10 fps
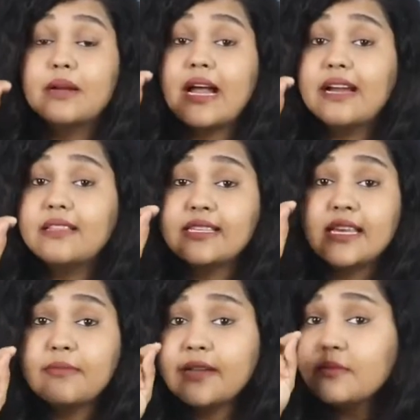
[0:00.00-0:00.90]
बट एट द
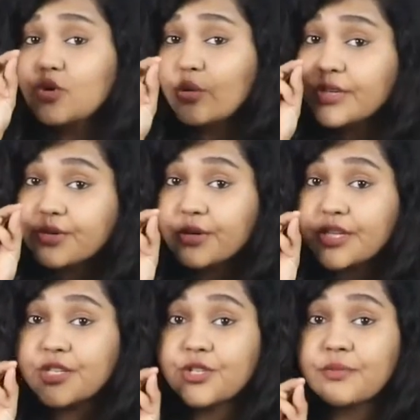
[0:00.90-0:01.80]
सेम टाइम छोटी
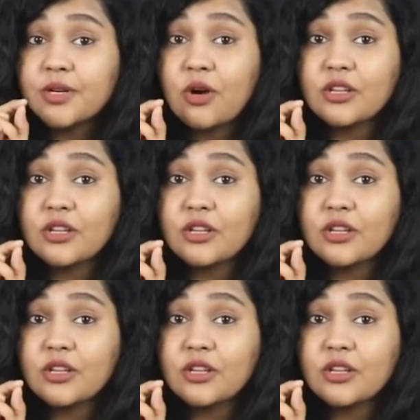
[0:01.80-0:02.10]
छोटी चीज़ों में